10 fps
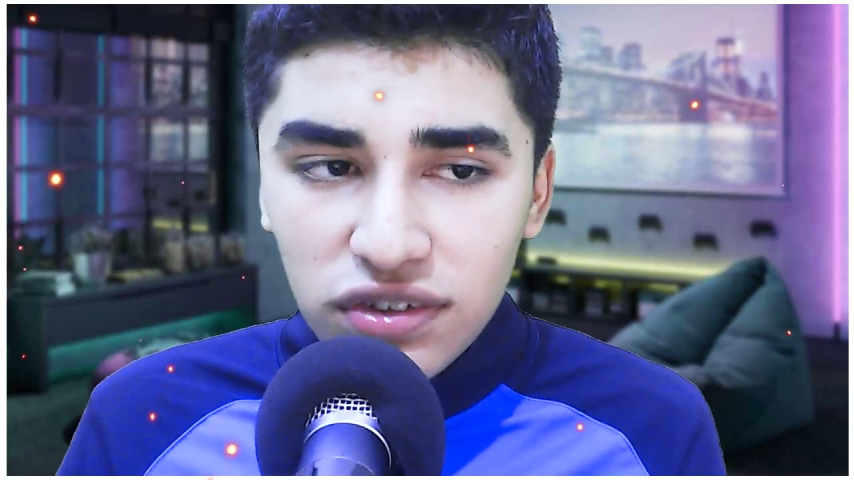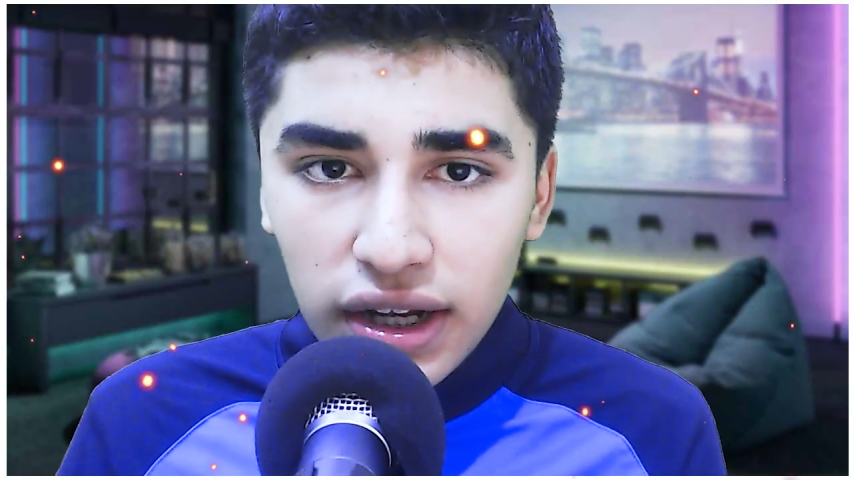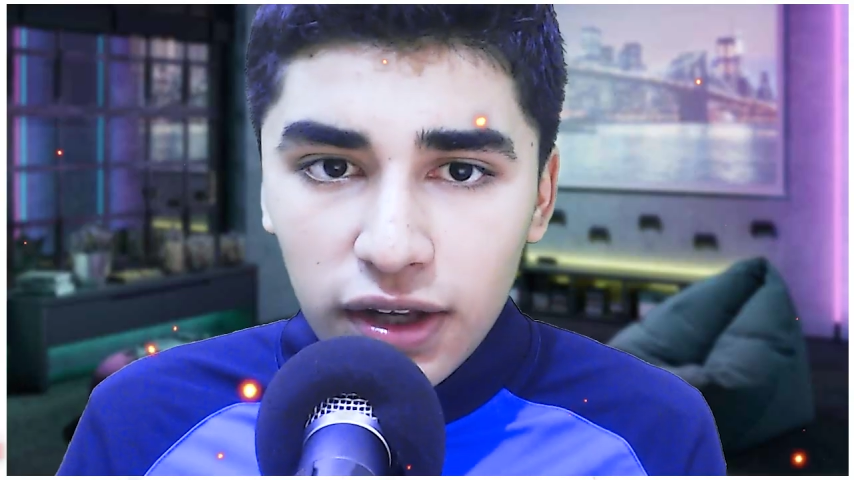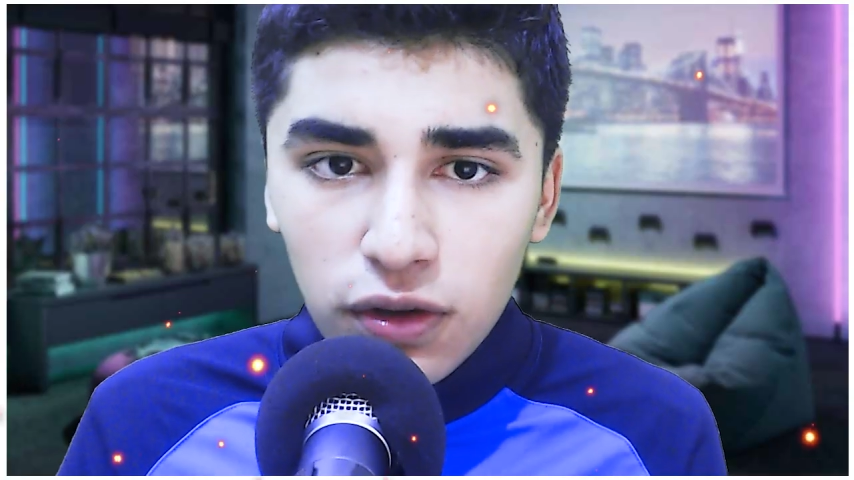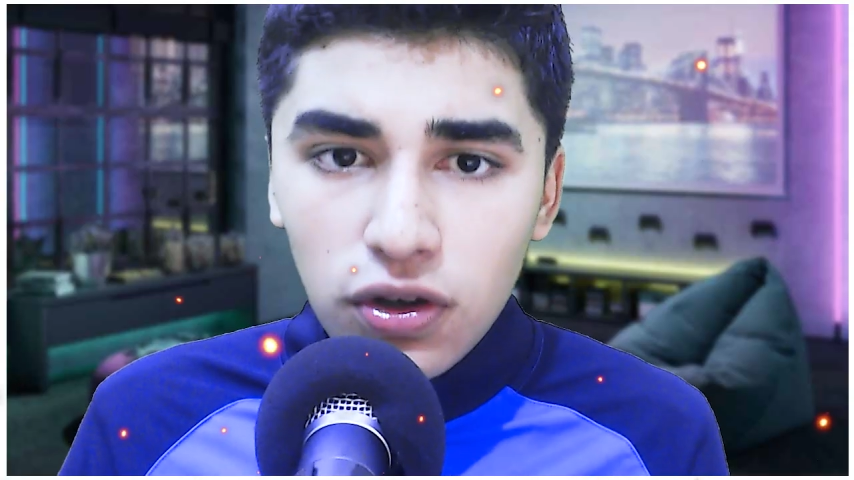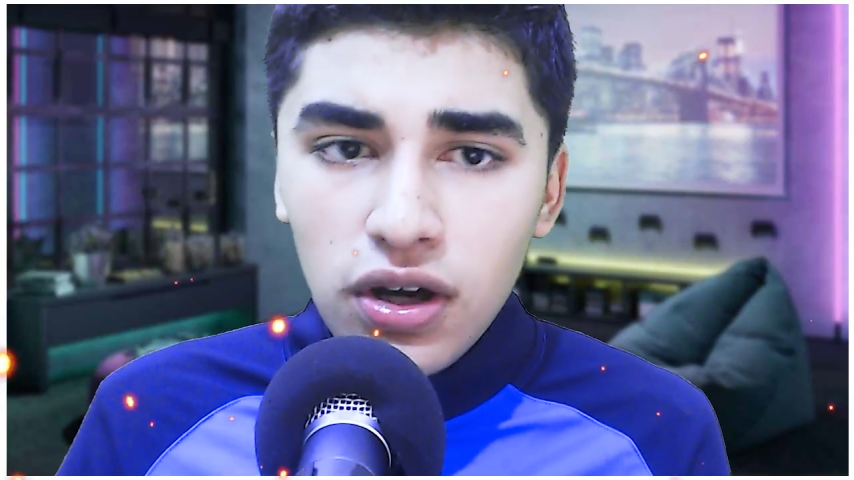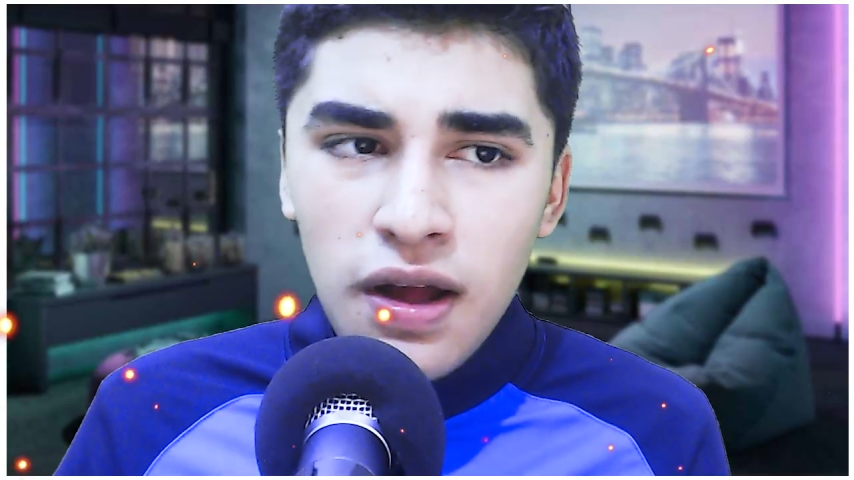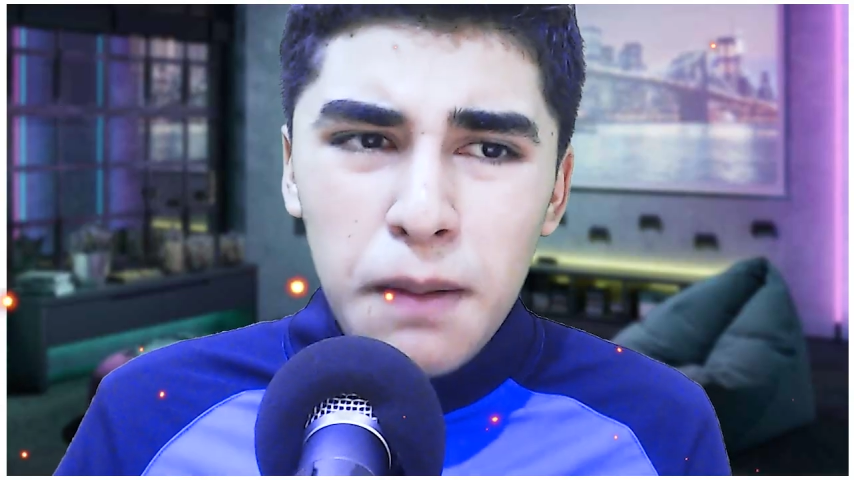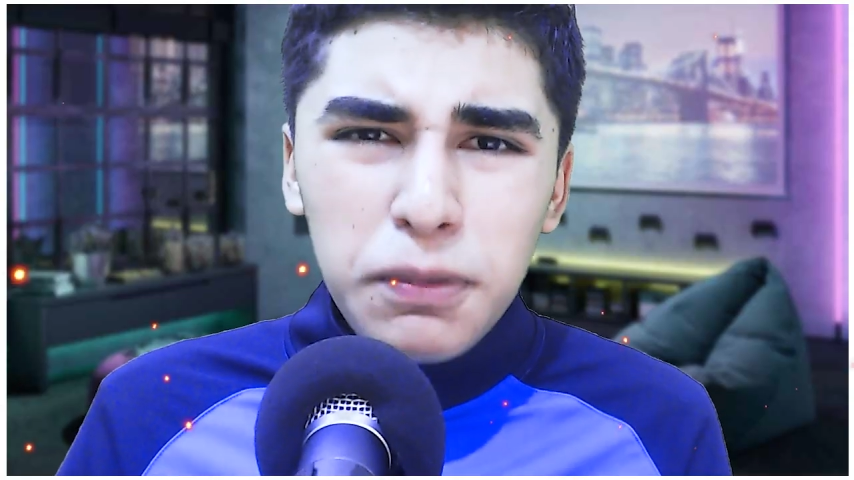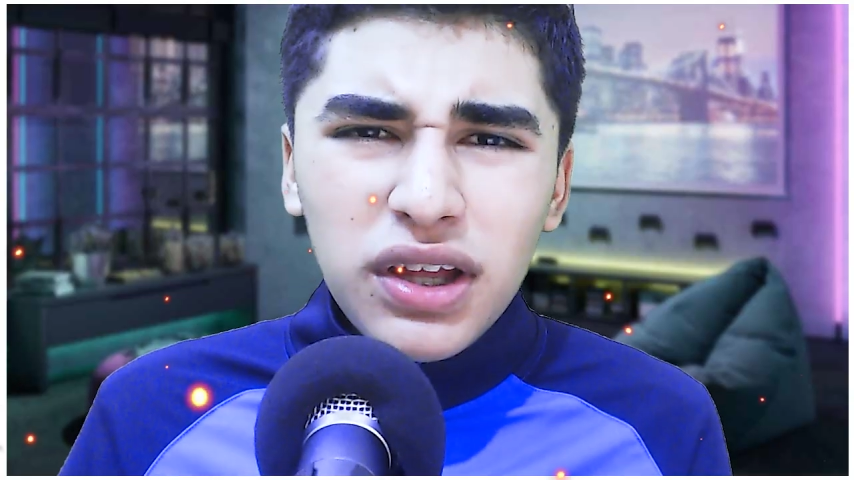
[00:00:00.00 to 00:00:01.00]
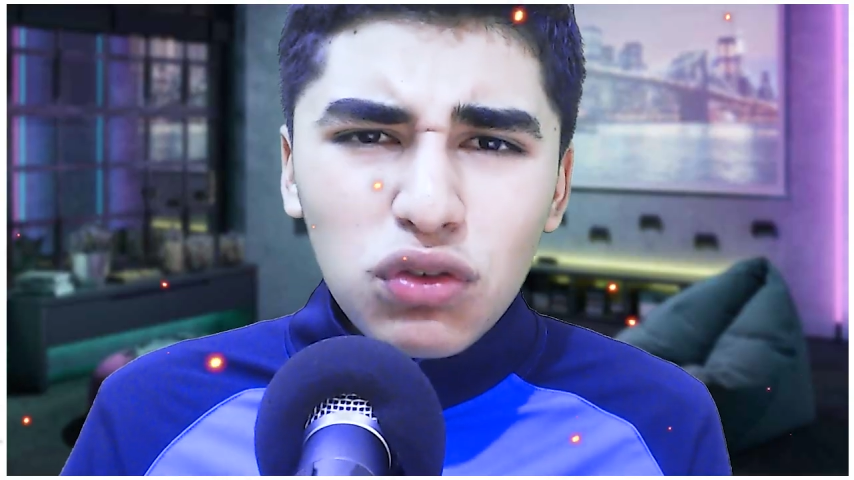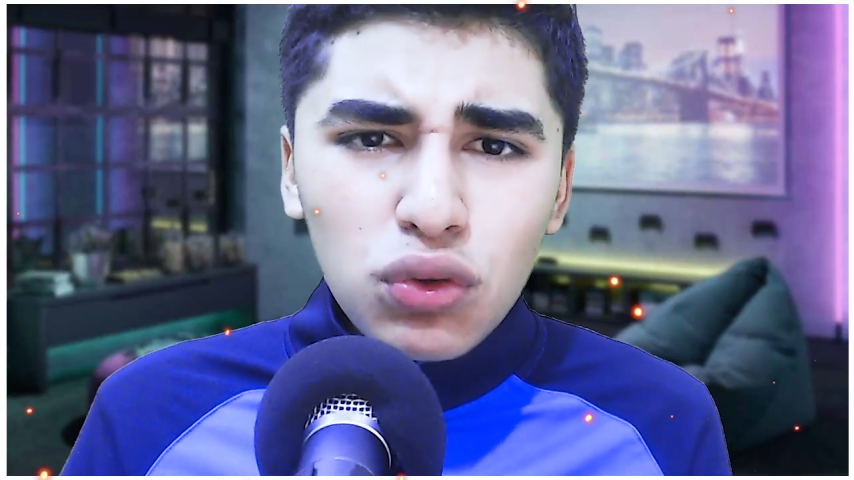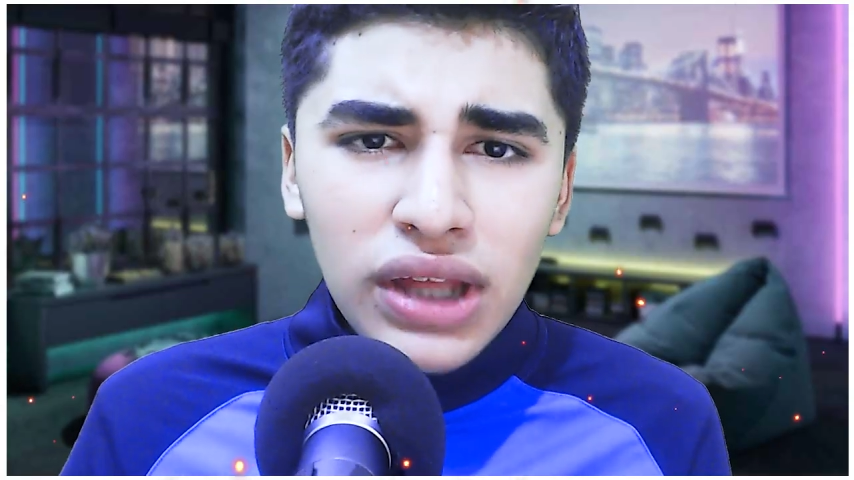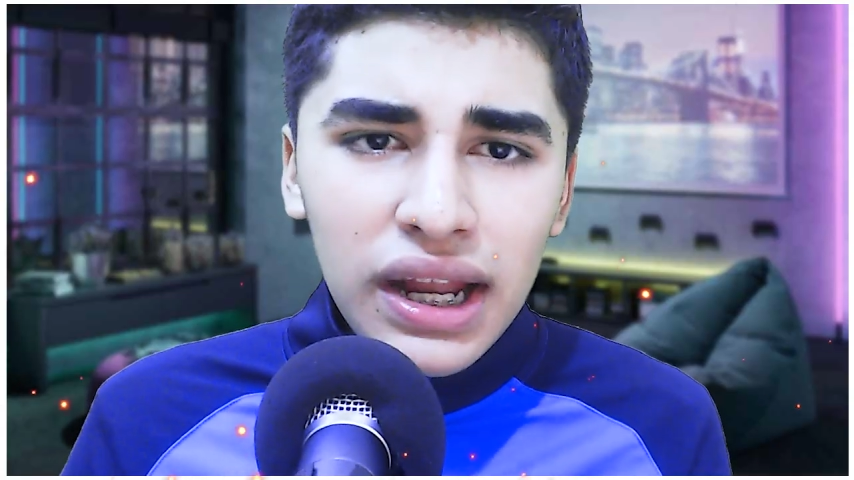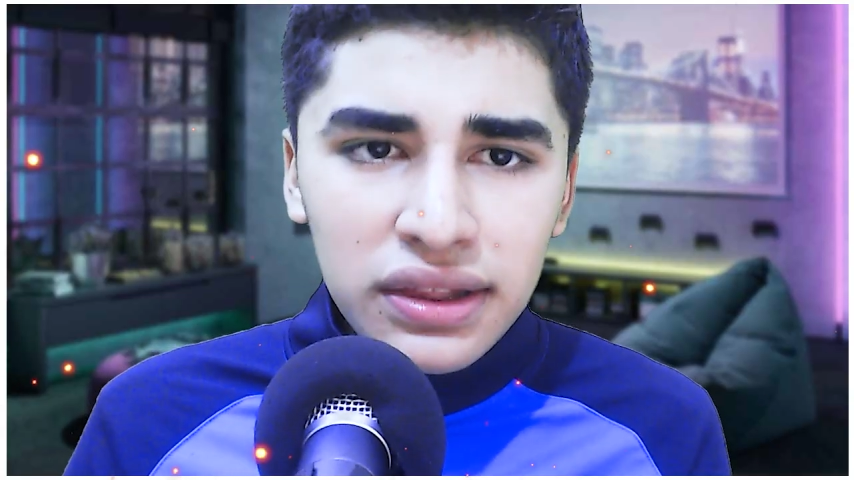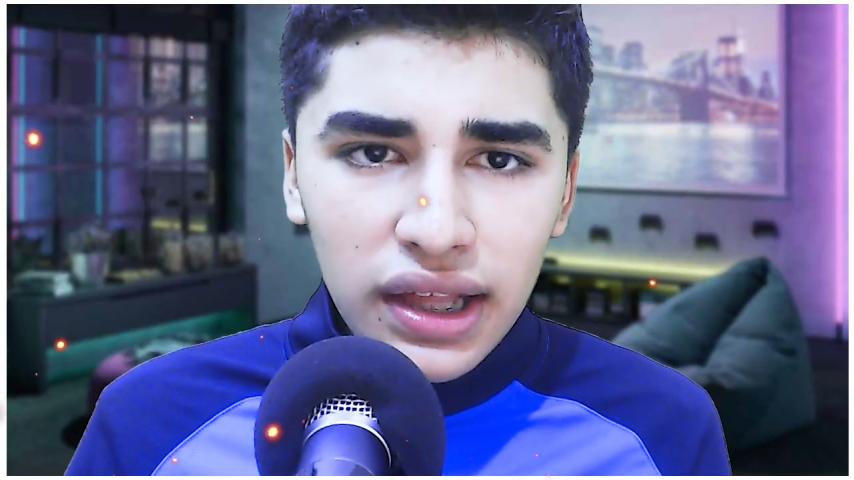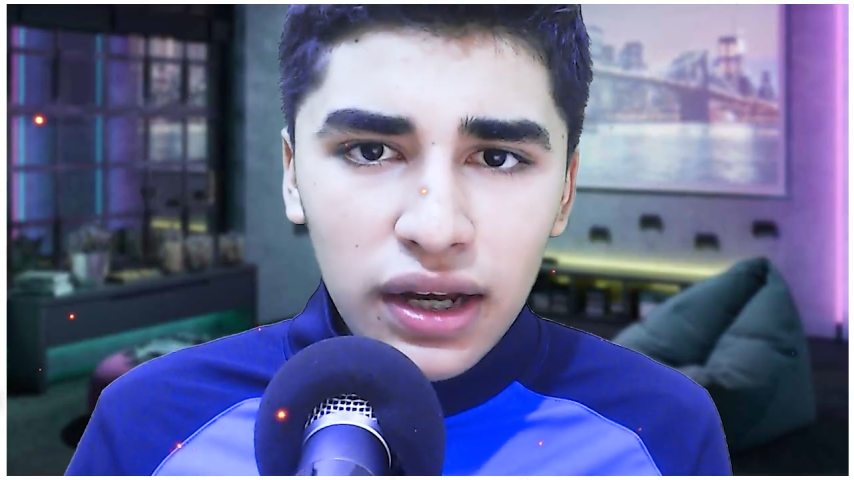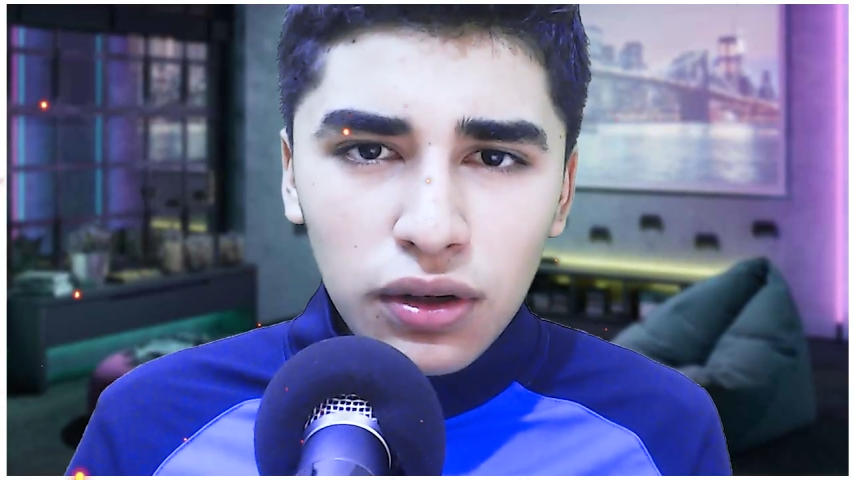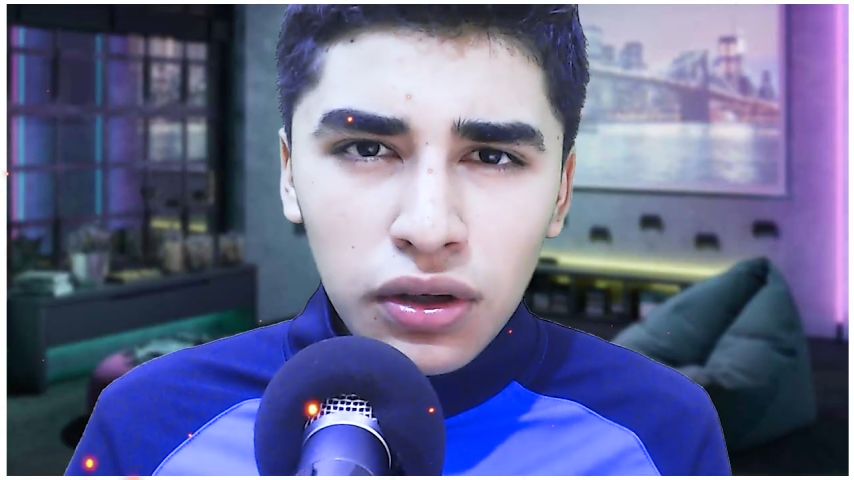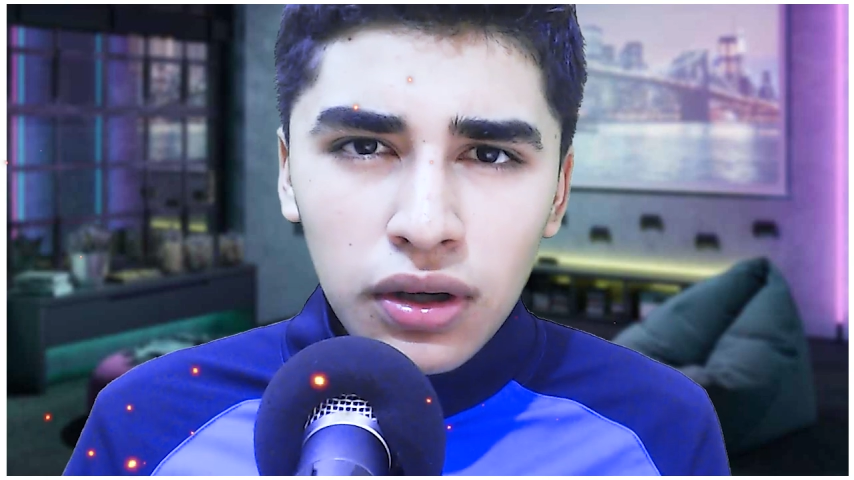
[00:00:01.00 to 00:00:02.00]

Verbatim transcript: salir o no, porque es un delantero.